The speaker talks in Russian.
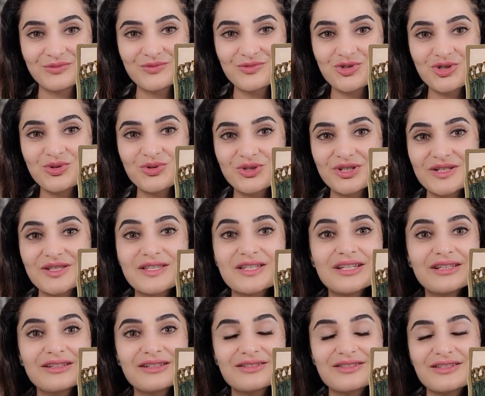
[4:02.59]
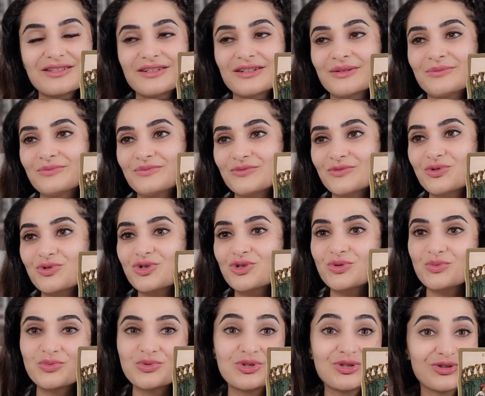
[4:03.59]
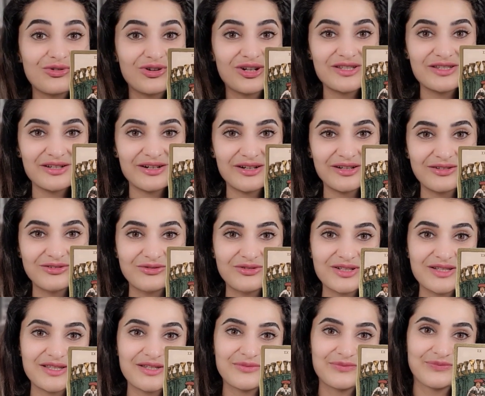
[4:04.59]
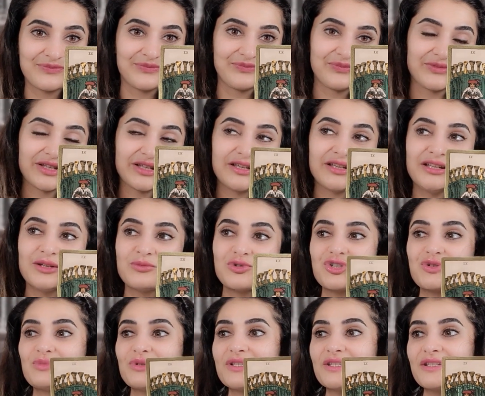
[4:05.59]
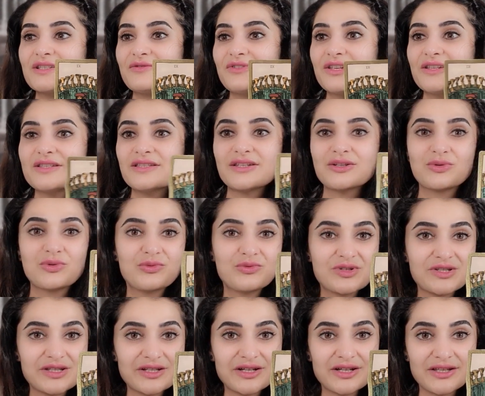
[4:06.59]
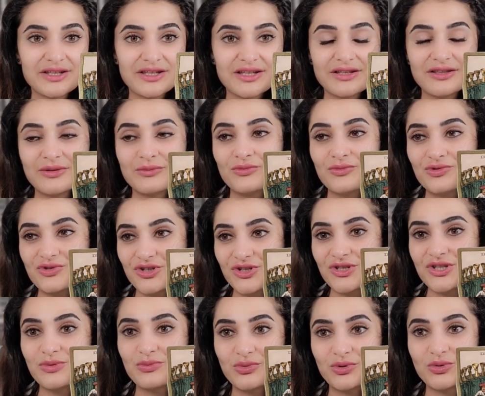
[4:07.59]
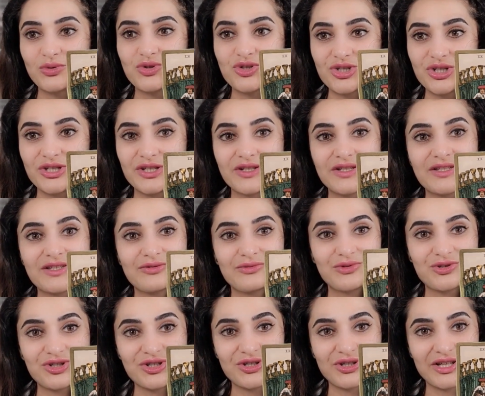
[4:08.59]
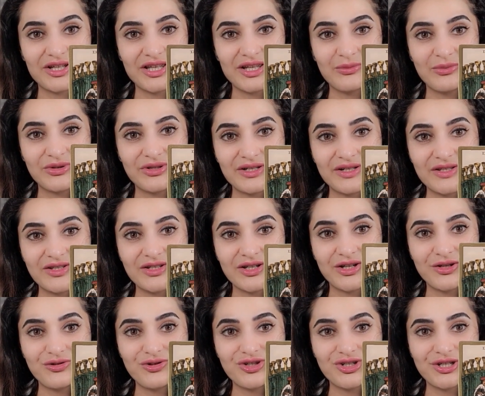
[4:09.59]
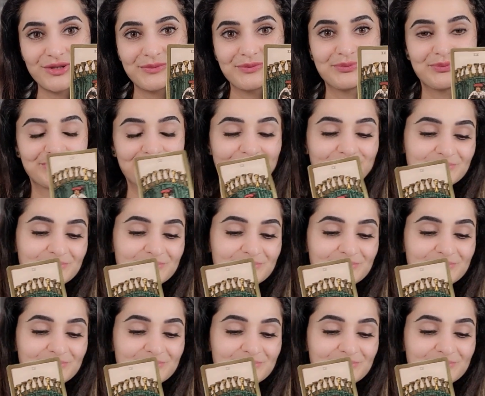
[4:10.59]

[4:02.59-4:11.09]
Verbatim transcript: Ну, что-то делать, то, что будет вас радовать. Или, может быть, известия, новости какие-то можете получить, очень такие потрясающие.